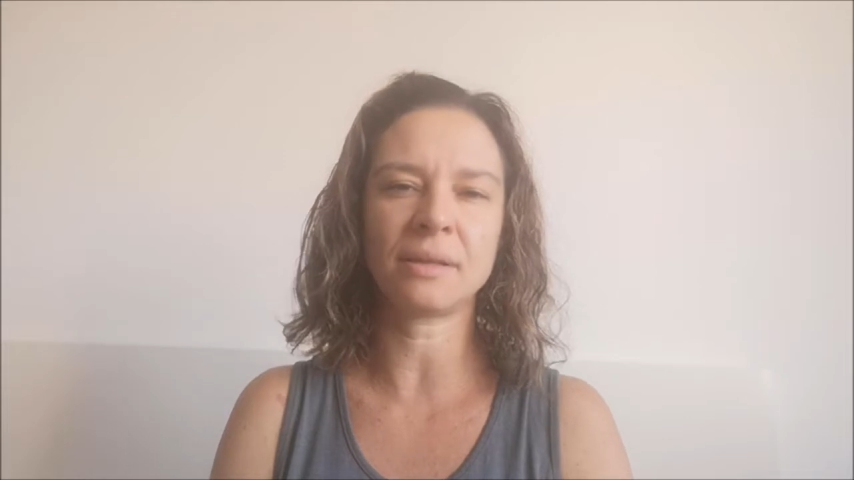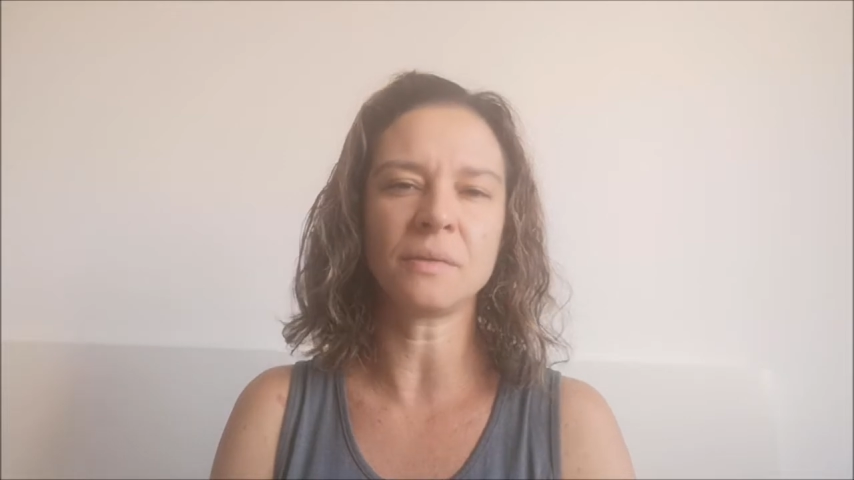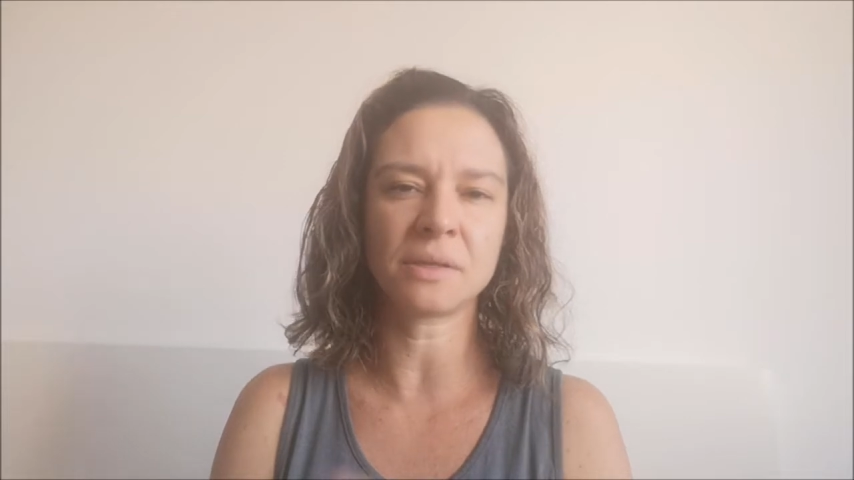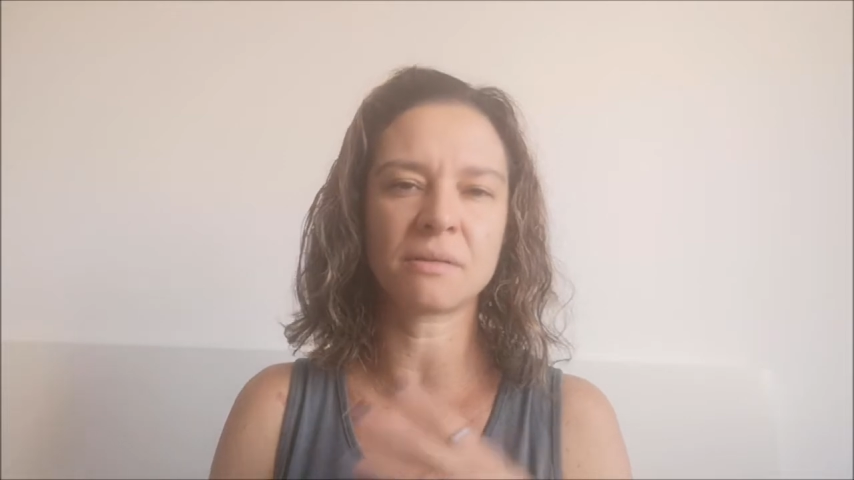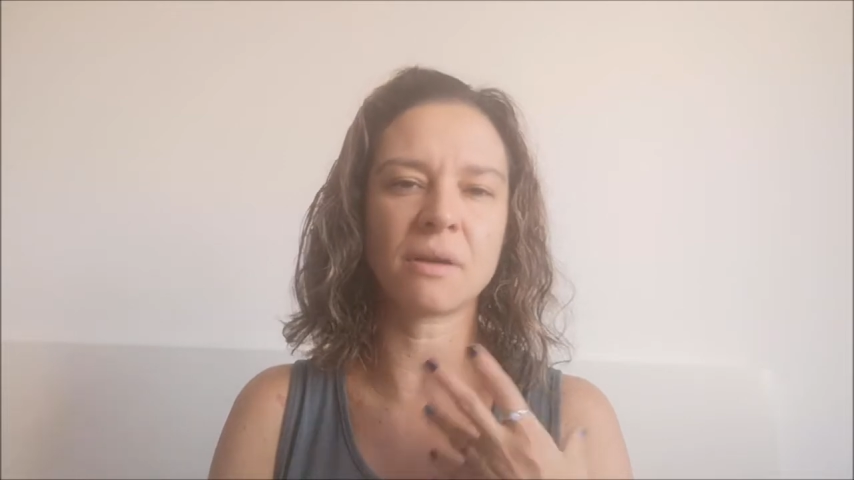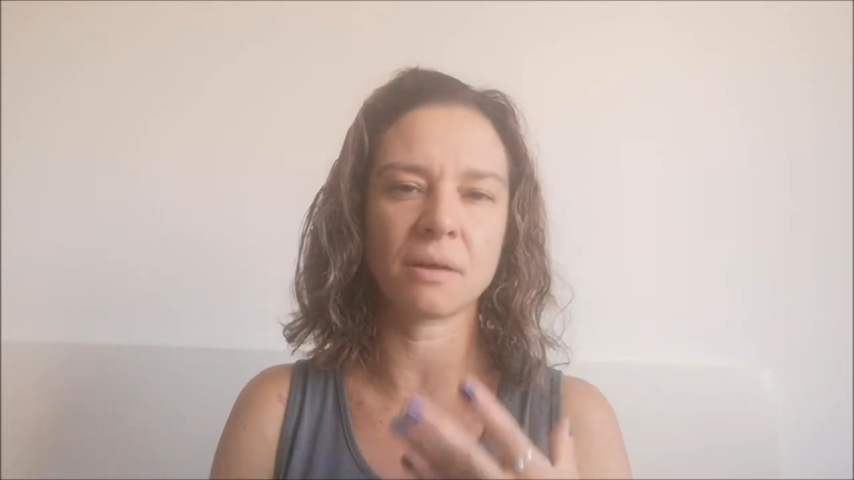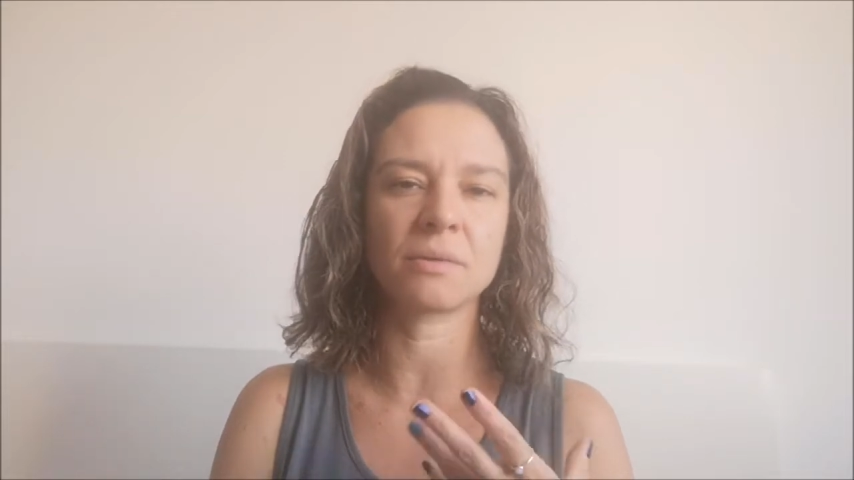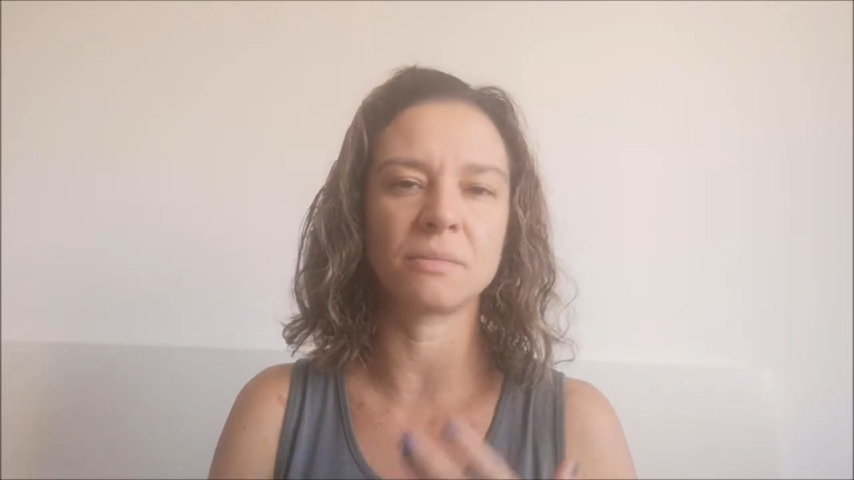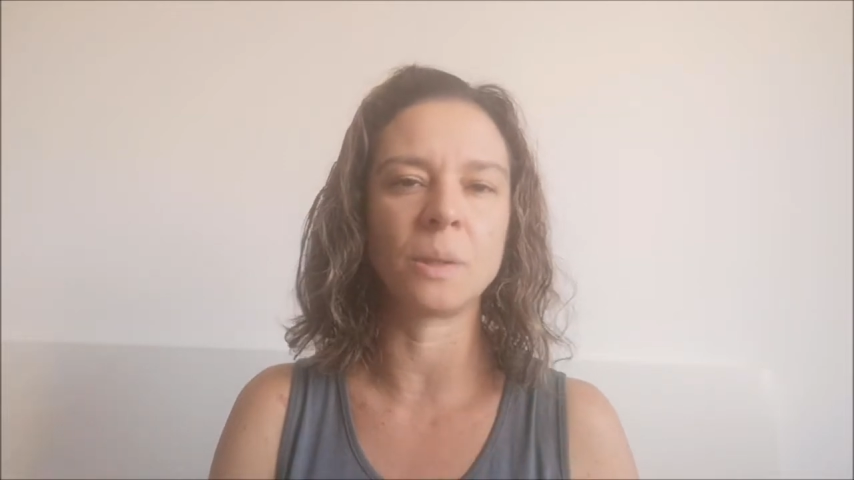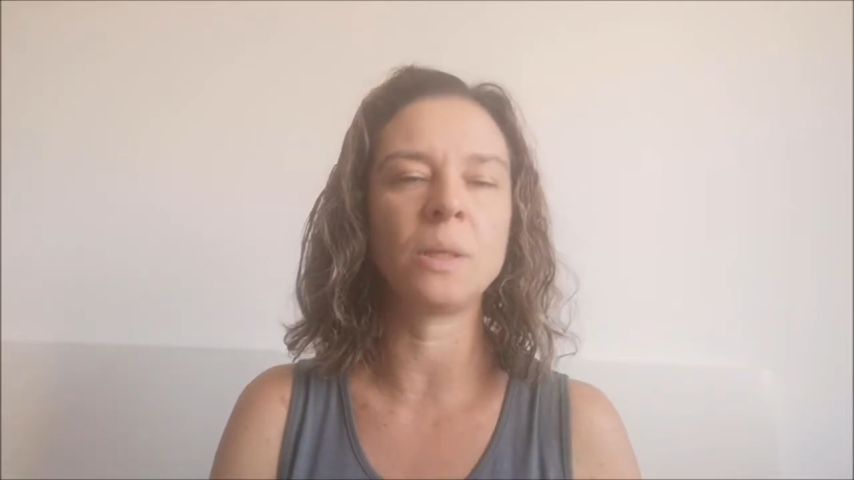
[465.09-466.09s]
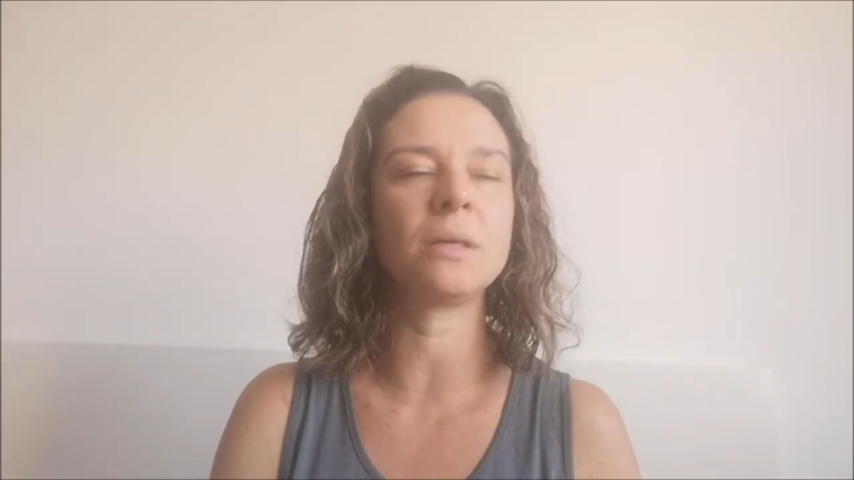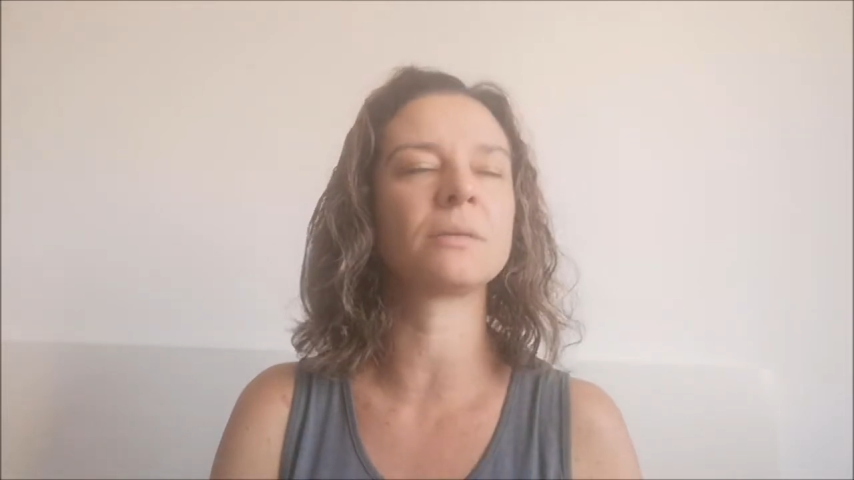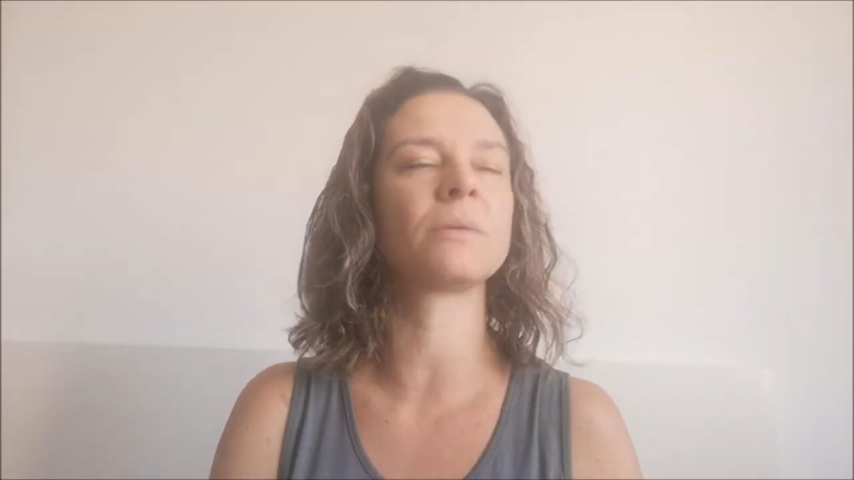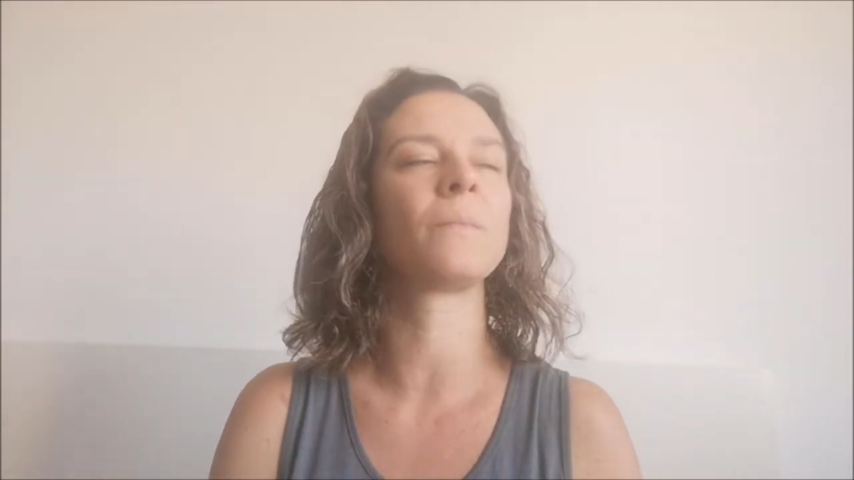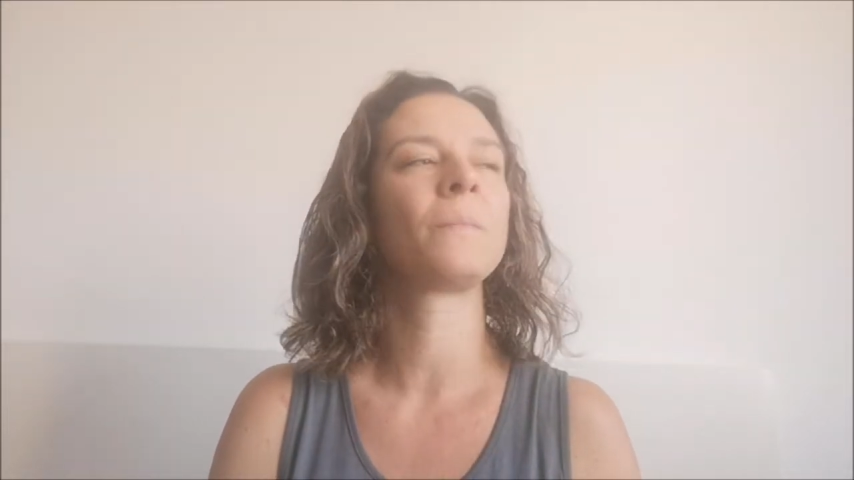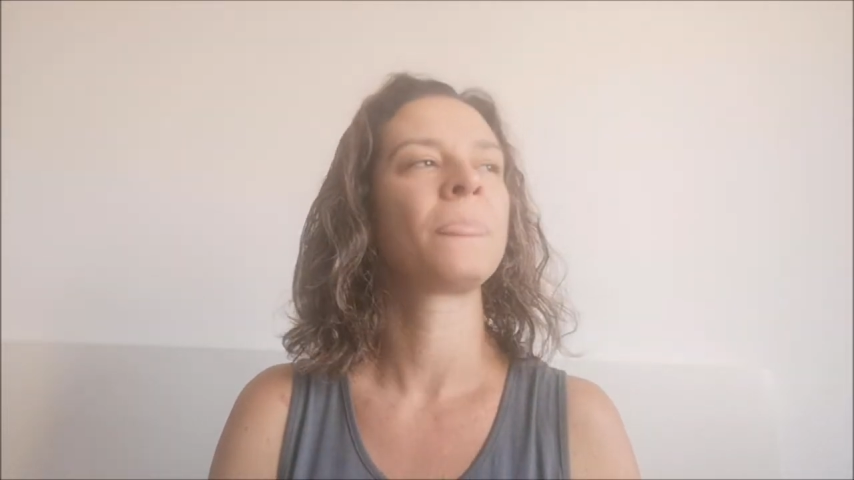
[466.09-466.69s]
é tão estranho isso no início,